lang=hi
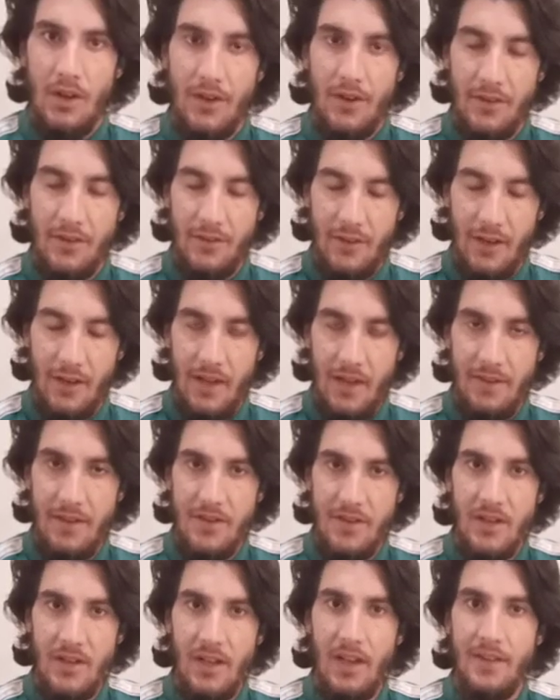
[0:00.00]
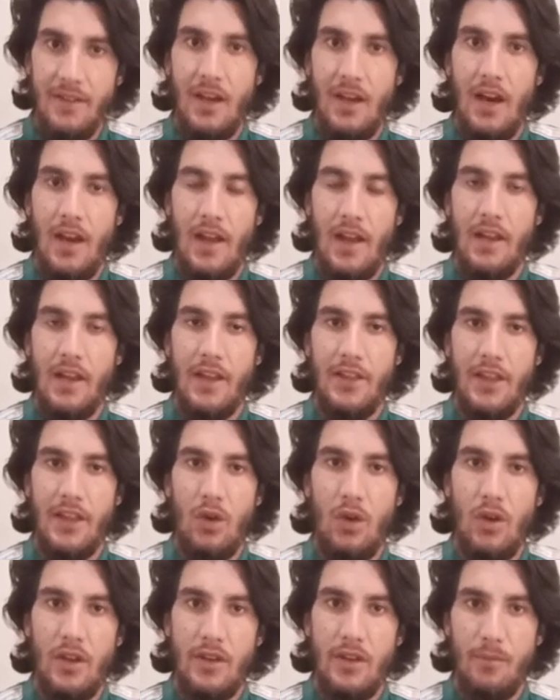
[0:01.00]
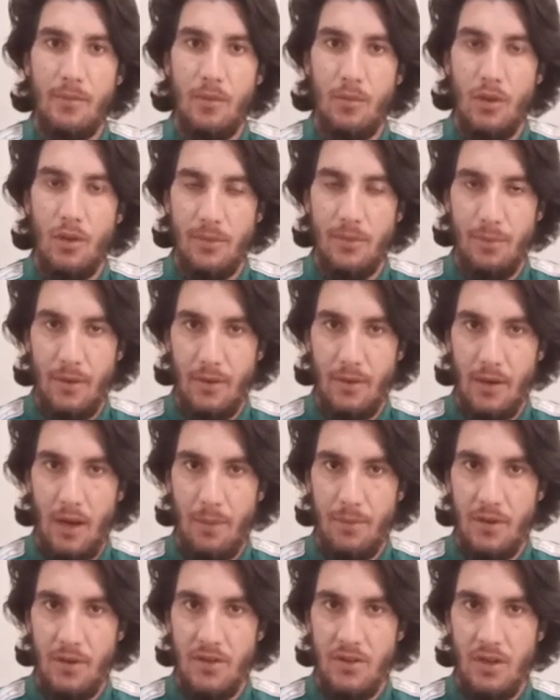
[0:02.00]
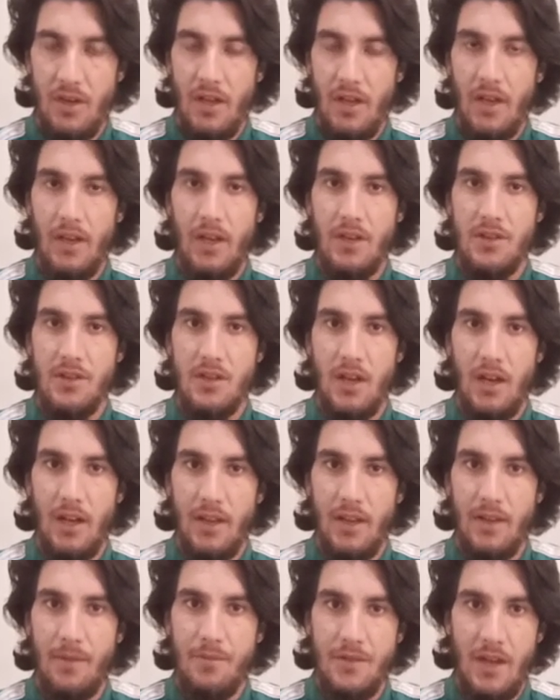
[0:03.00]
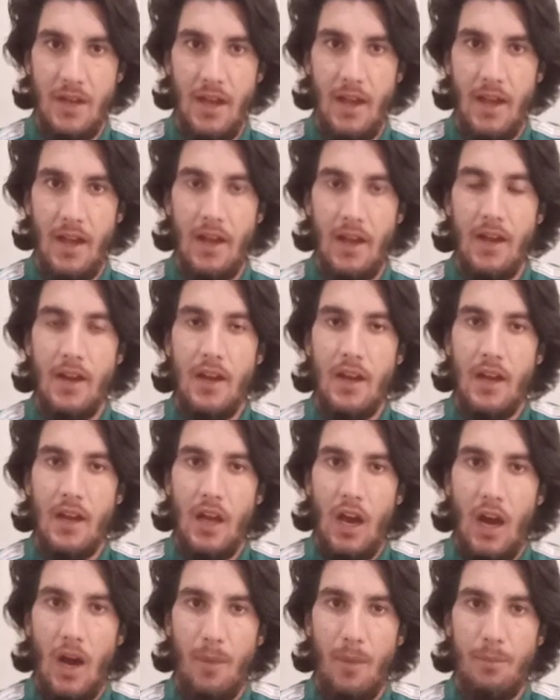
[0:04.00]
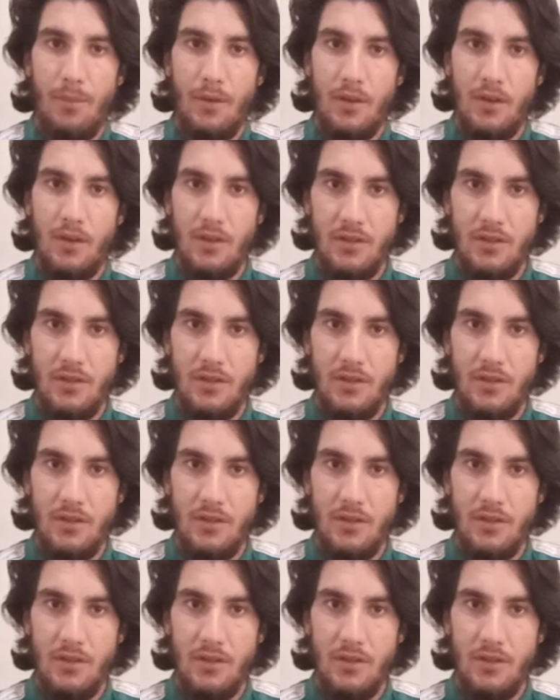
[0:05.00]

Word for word: डिजिटलाइजेशन का सहारा लेते हुए जम्मू म्यूनसिपल कॉरपोरेशन ने एक अच्छा कदम चाया है अब